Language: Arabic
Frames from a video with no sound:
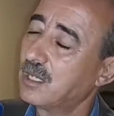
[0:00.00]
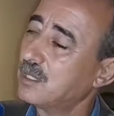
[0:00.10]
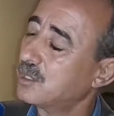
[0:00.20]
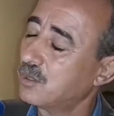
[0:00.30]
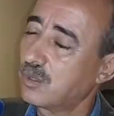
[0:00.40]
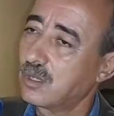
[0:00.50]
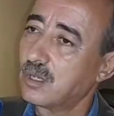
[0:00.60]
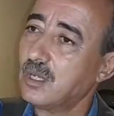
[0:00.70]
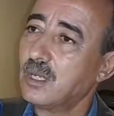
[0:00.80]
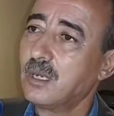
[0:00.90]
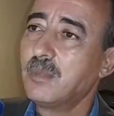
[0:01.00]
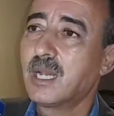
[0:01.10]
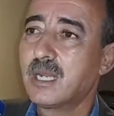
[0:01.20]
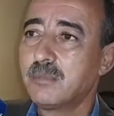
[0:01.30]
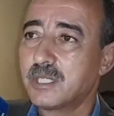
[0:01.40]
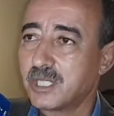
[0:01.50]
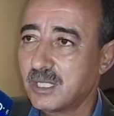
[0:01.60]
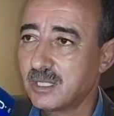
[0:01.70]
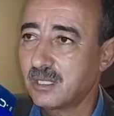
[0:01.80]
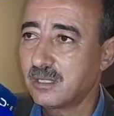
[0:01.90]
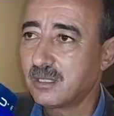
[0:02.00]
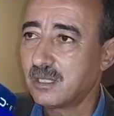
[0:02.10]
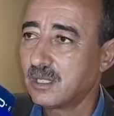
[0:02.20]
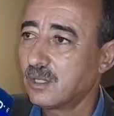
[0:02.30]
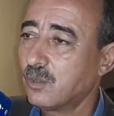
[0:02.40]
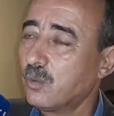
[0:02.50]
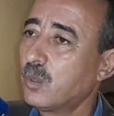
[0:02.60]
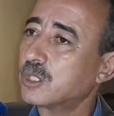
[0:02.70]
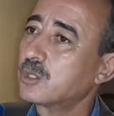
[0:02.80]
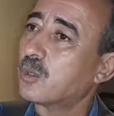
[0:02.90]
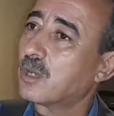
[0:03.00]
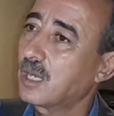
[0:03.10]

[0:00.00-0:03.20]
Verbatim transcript: المغاربه جيدا والشكر الجزيل